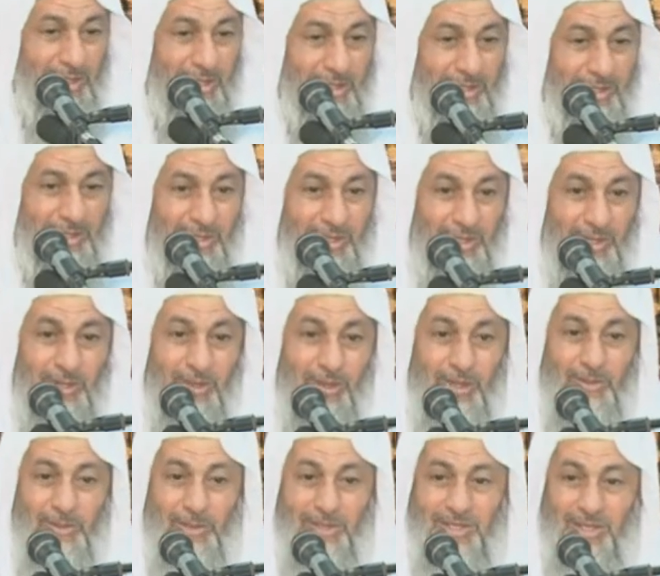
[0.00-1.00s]
لله
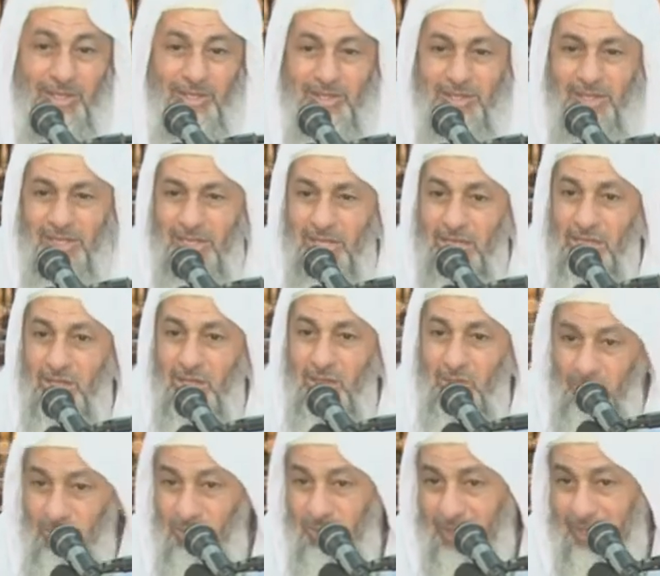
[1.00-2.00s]
وبعد
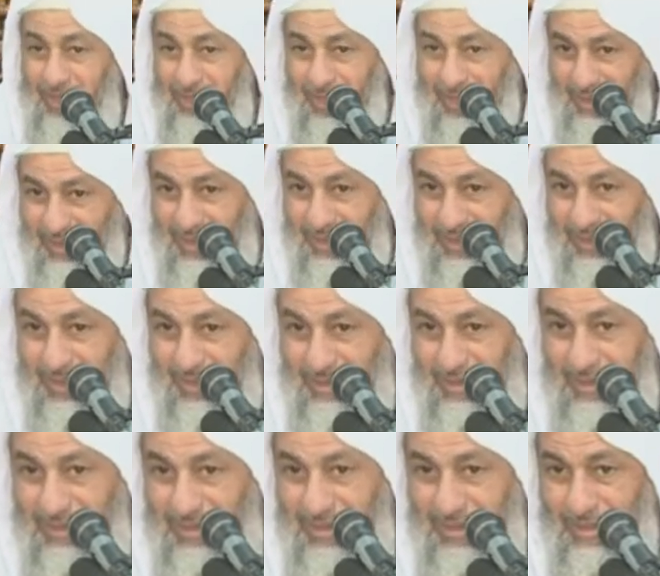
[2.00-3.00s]
كل هذا
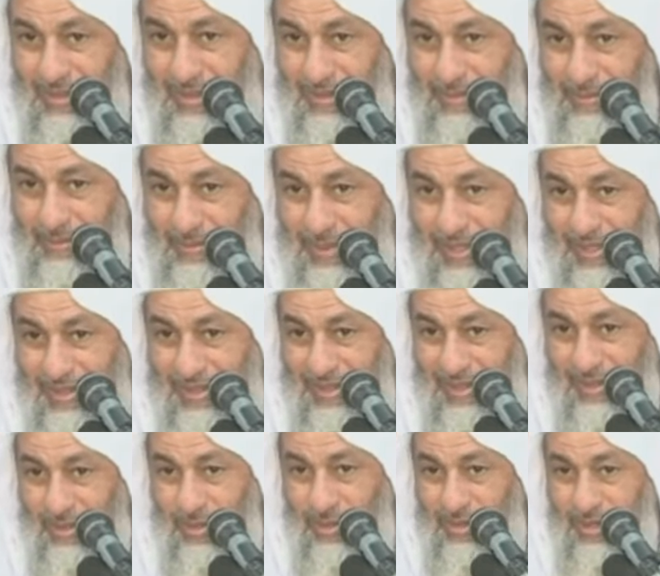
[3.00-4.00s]

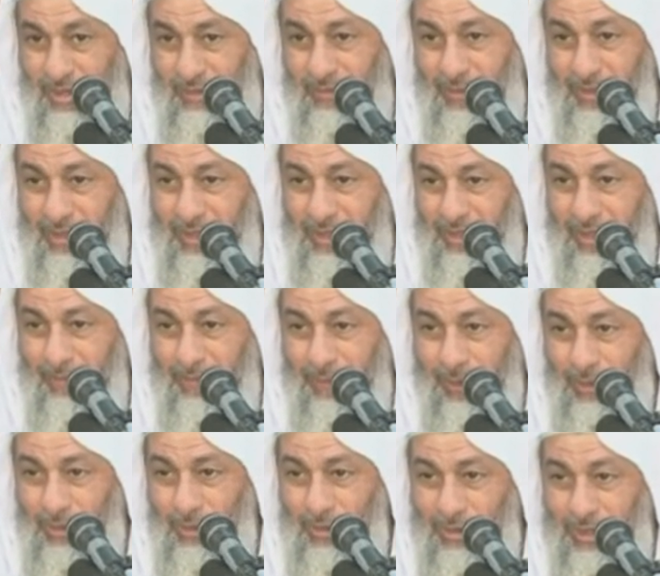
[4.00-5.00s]
بهذا التوصيف الذي
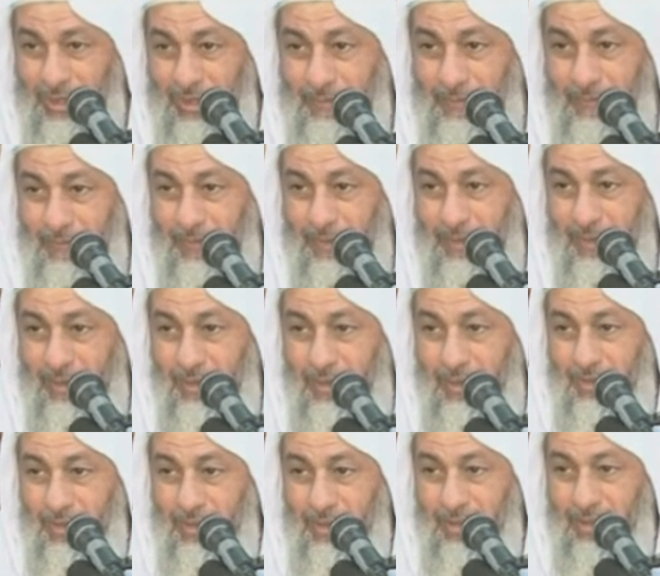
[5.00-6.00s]
يفعلونه
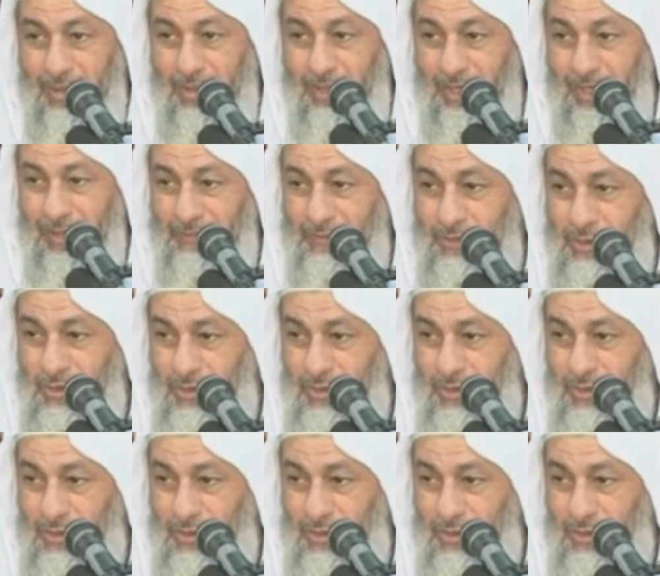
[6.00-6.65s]
خلاف